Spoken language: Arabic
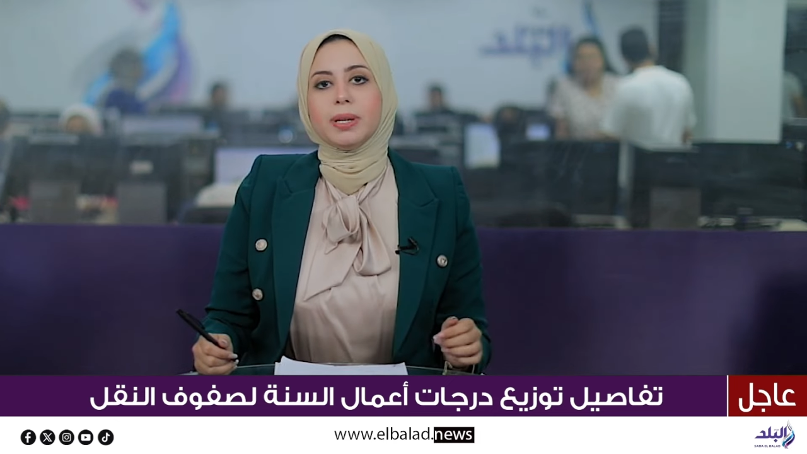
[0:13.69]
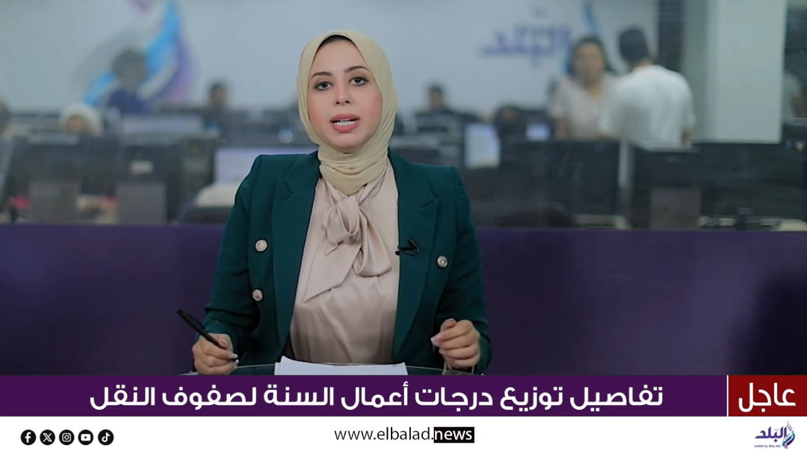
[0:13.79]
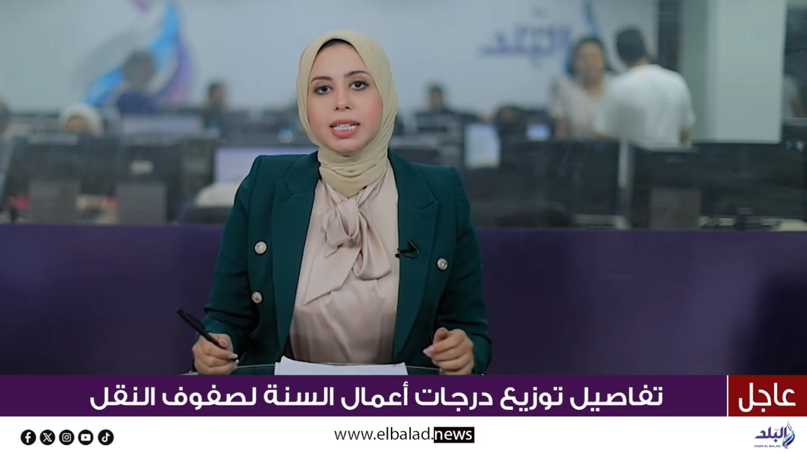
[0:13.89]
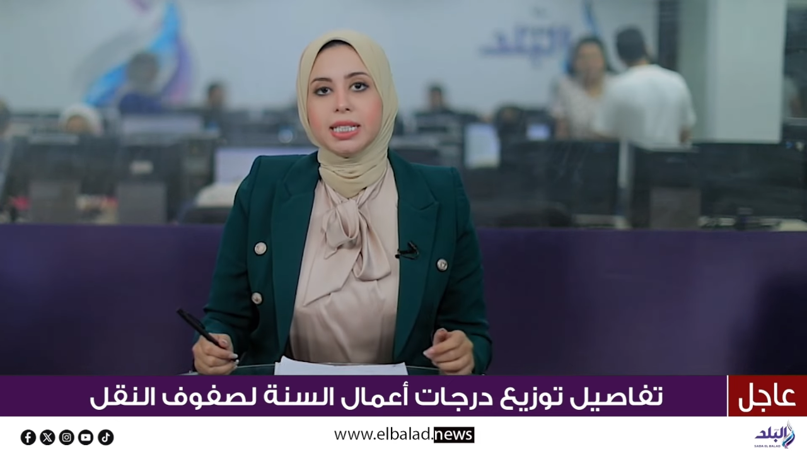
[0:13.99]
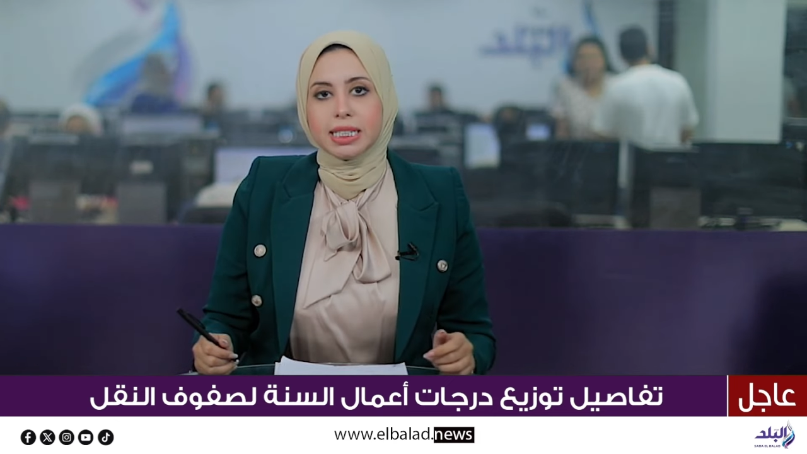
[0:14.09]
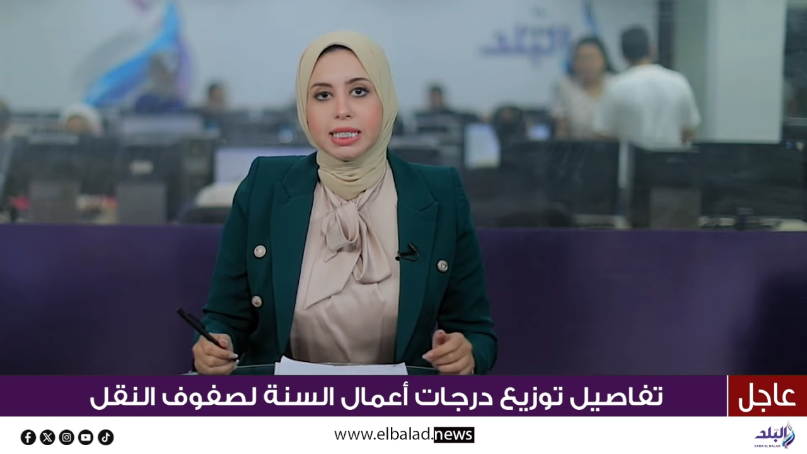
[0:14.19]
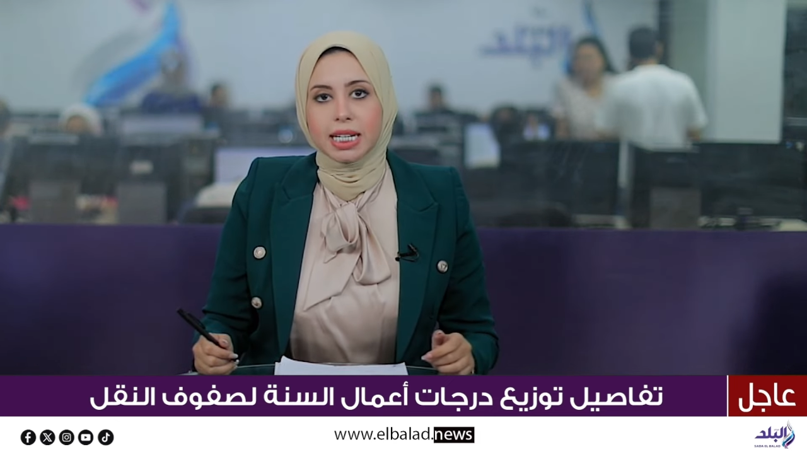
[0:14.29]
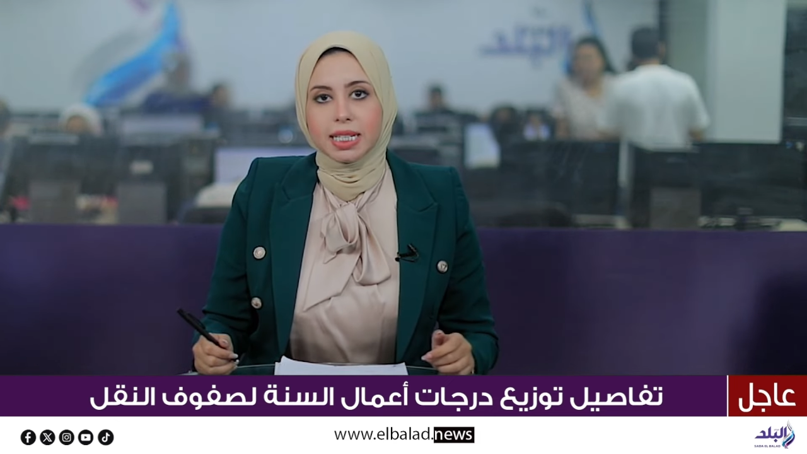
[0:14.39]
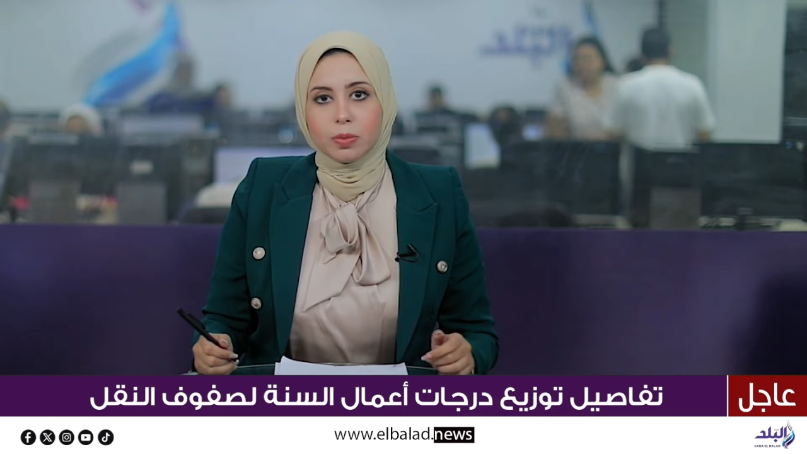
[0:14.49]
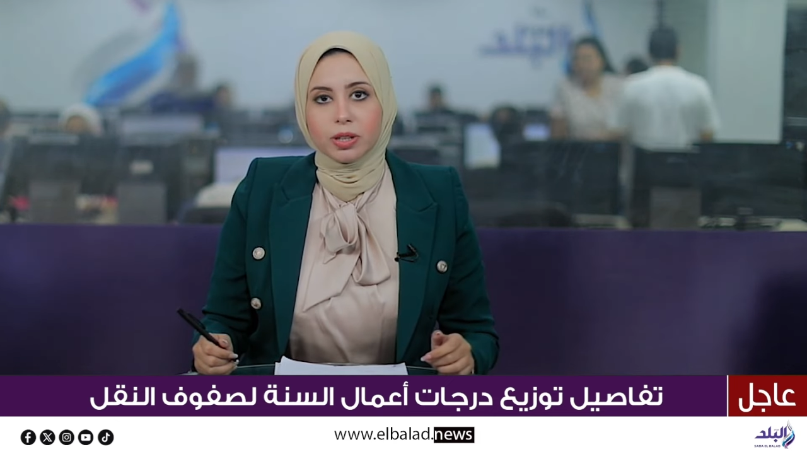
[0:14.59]
بعد
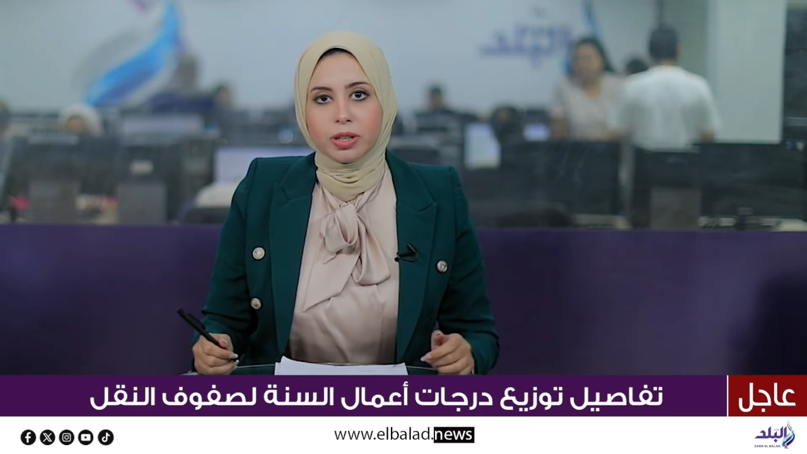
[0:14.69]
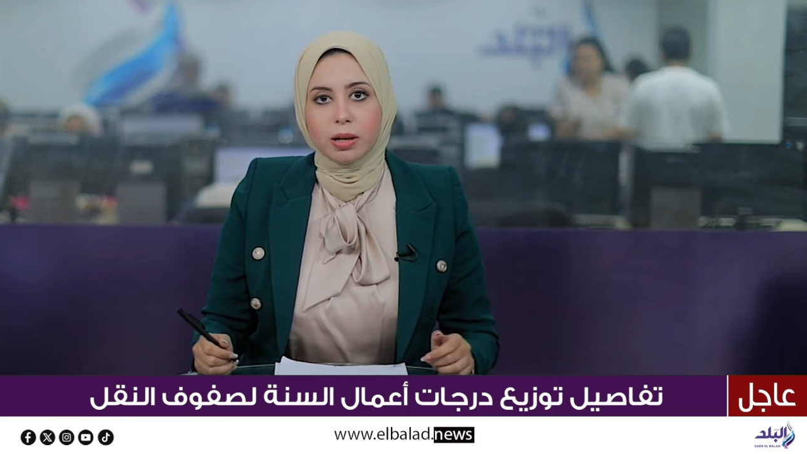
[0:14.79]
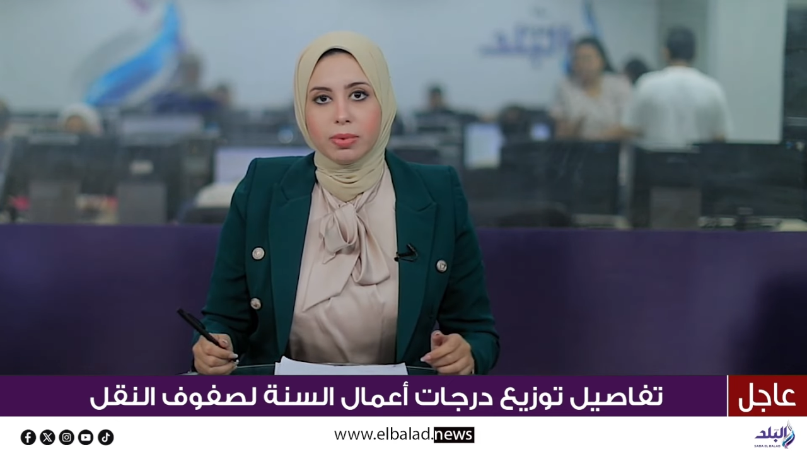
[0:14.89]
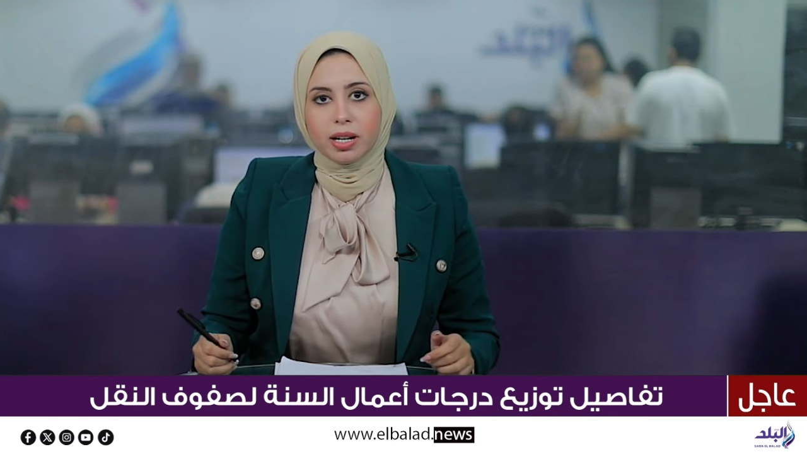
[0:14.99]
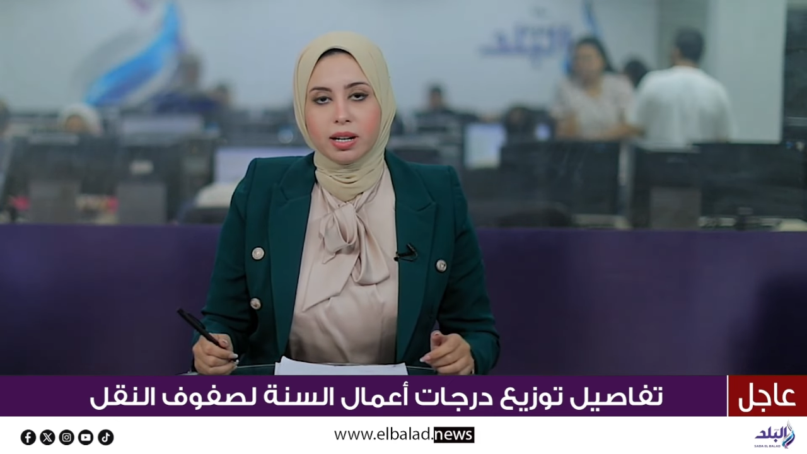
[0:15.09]
اجتياز البرنامج